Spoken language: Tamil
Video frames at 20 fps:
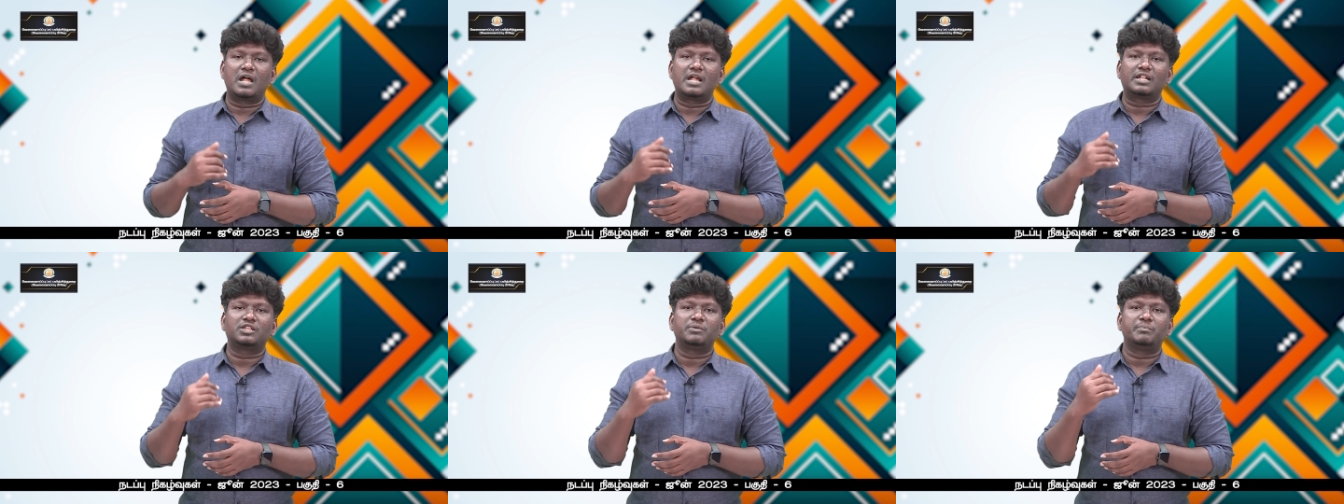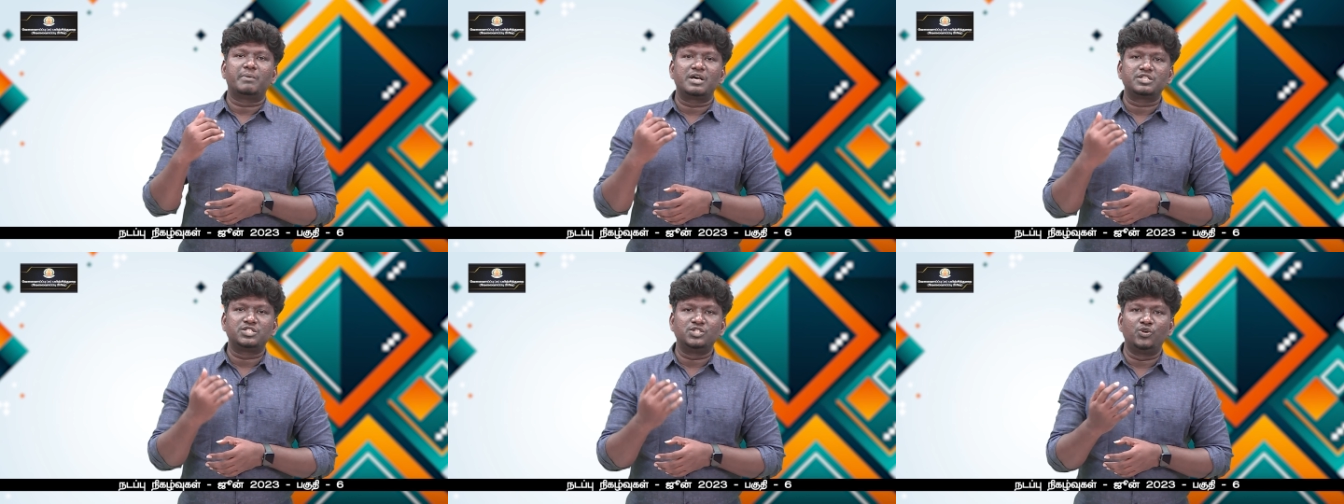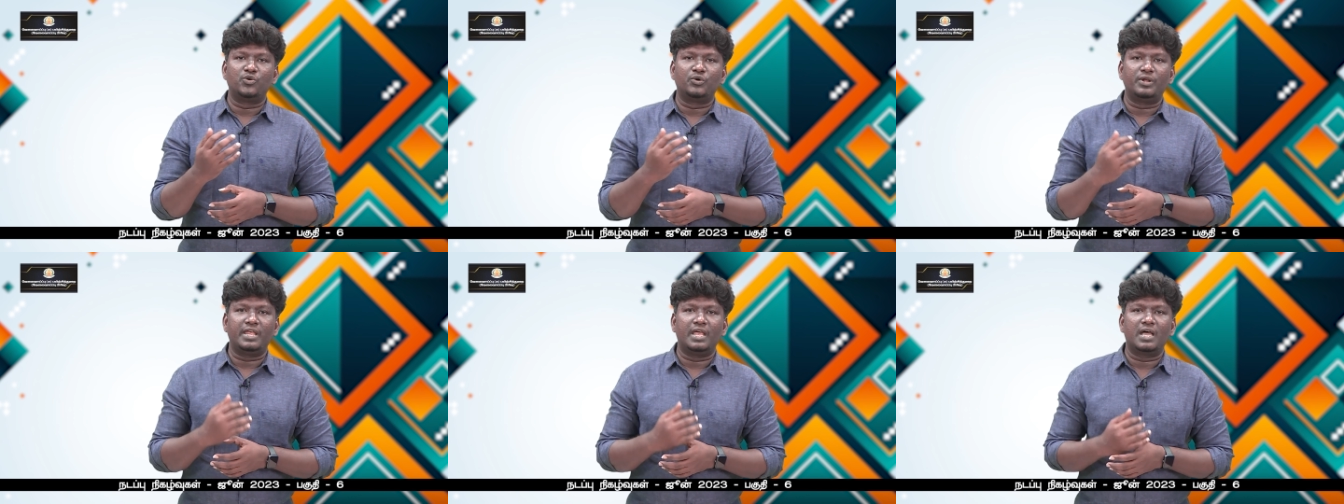நார்த்
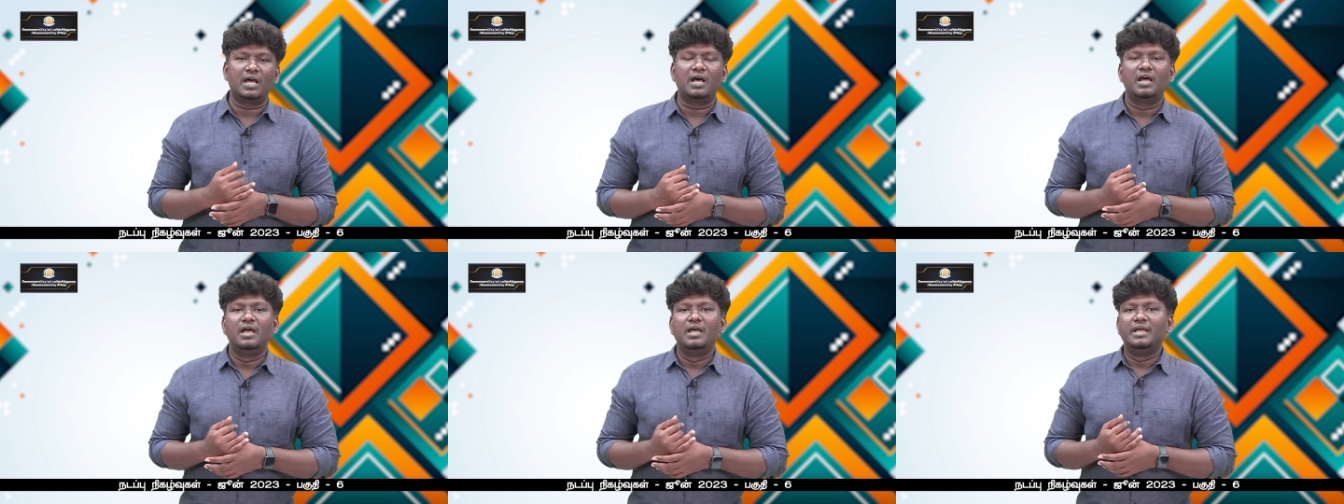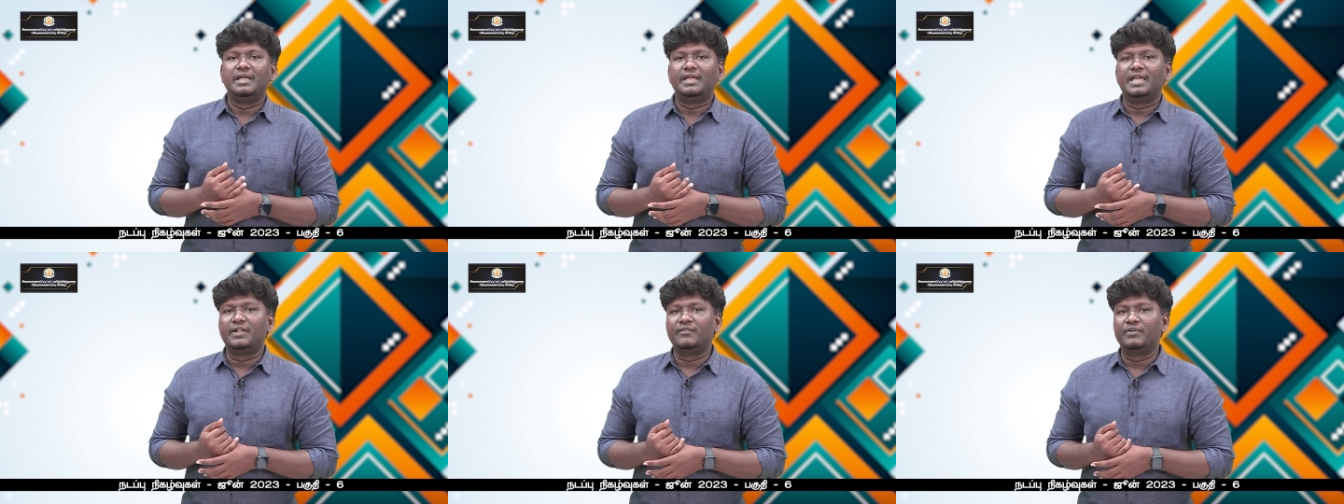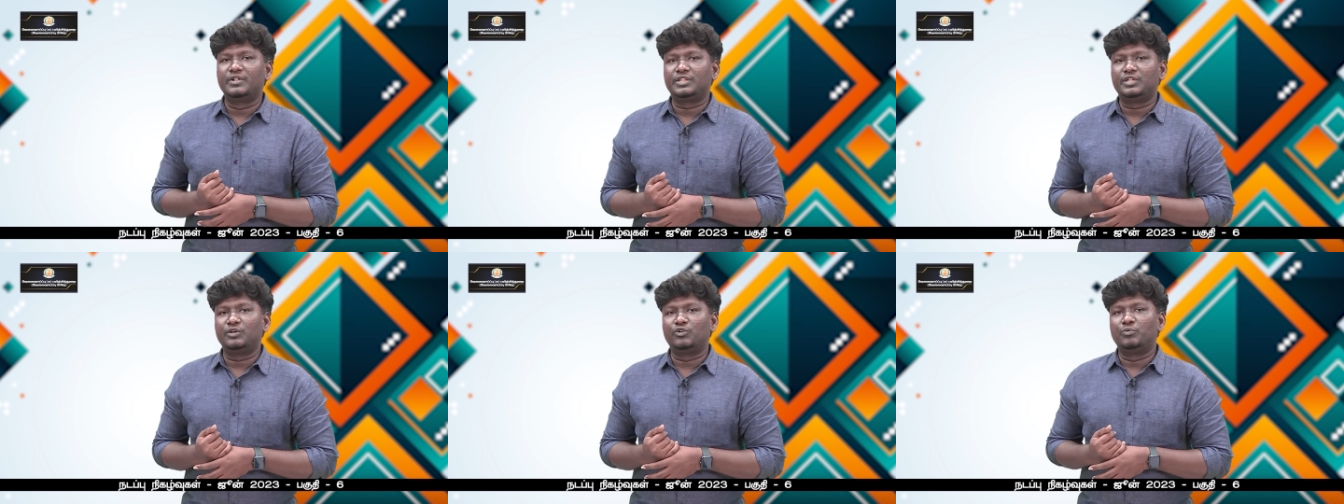மாசிடோனியா
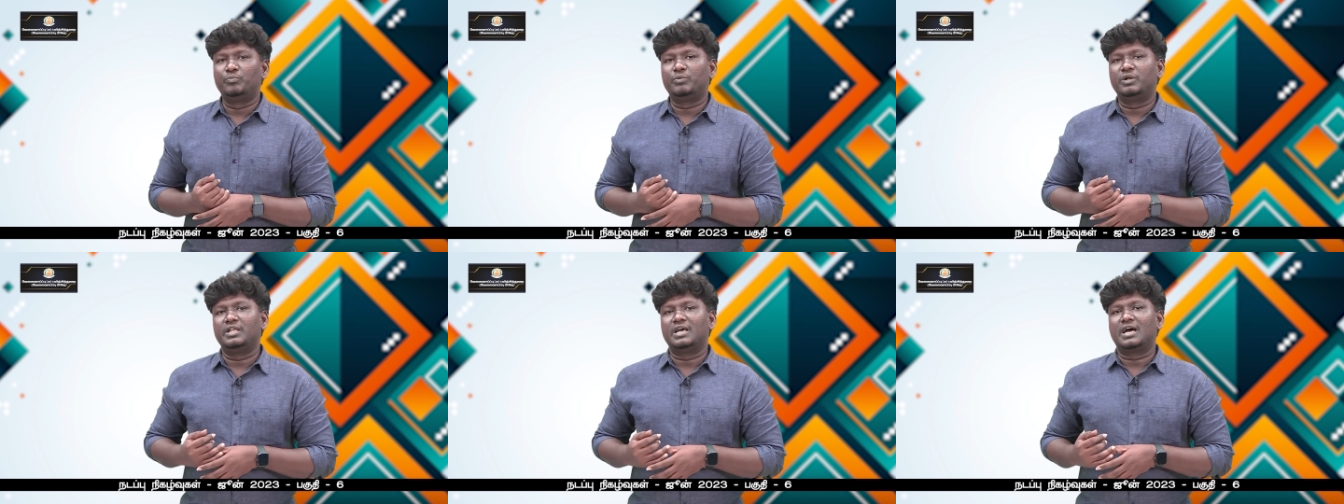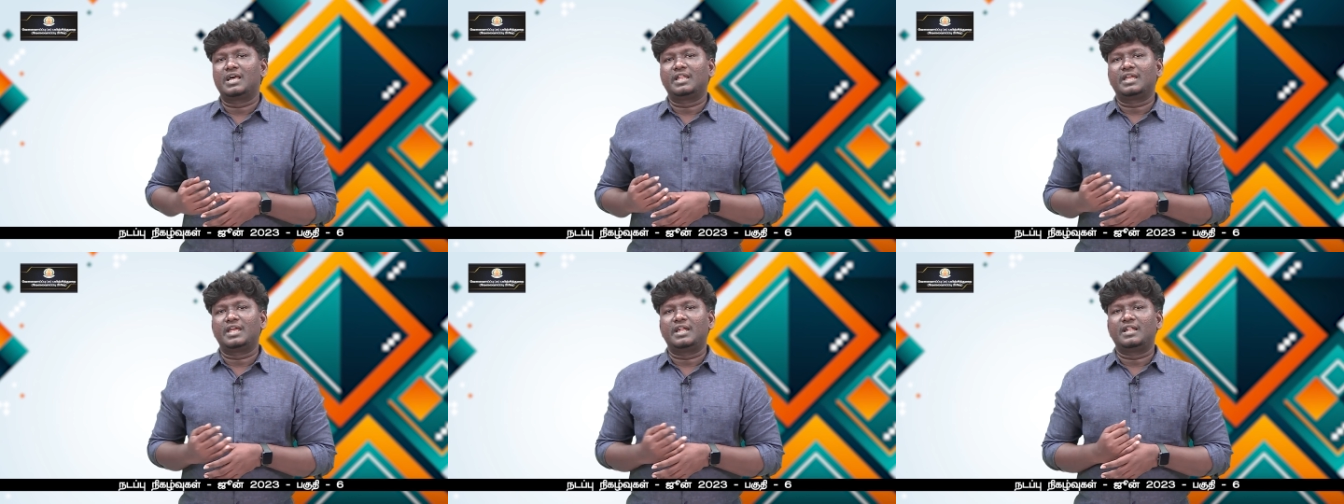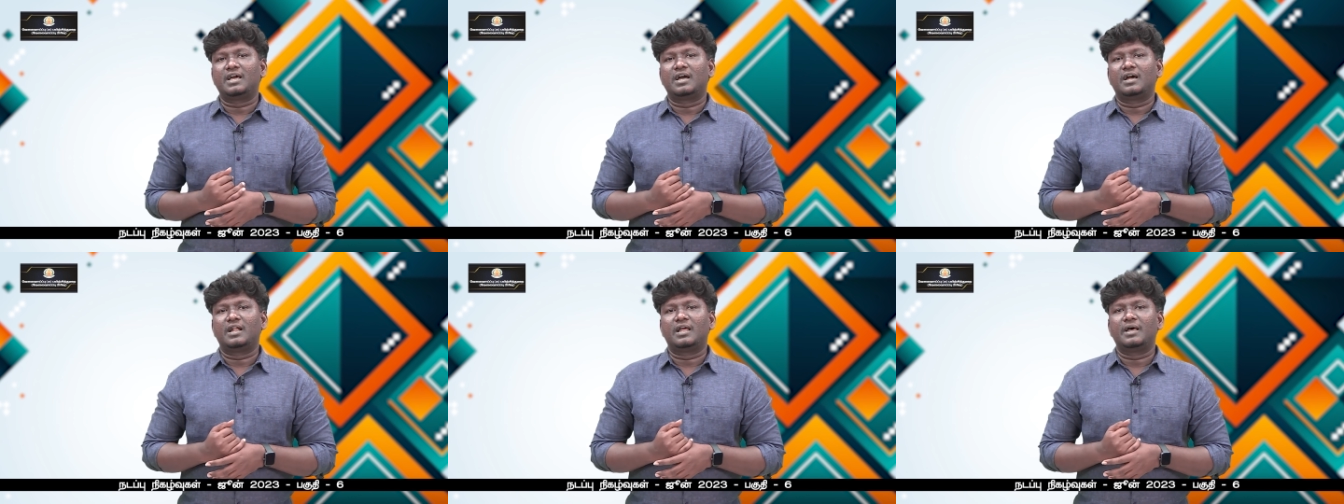இருபத்தி ஒன்பது யாருன்னு
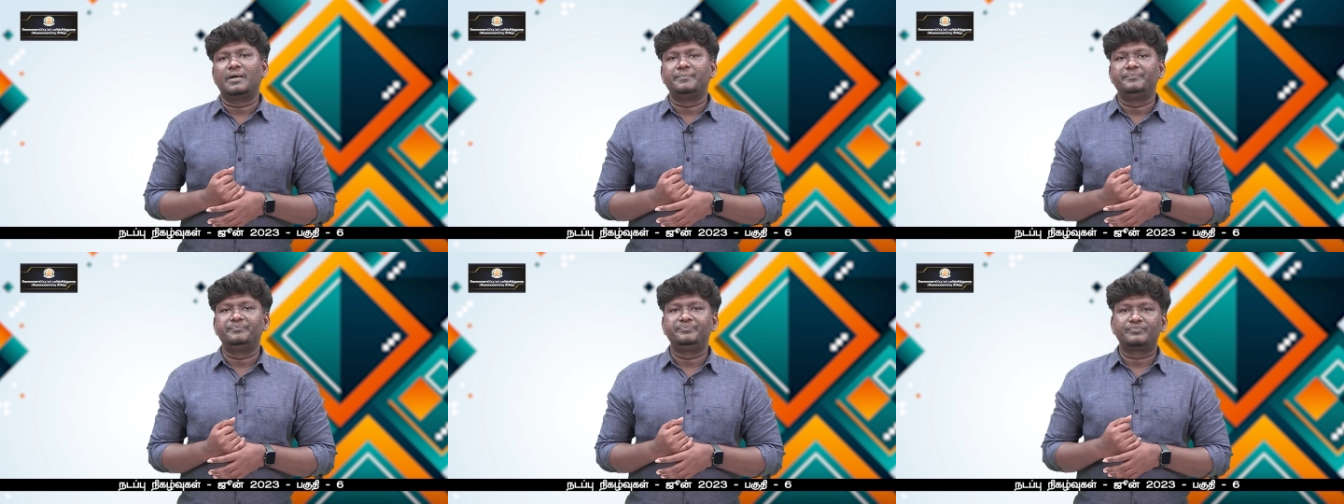கேட்டாங்கன்னா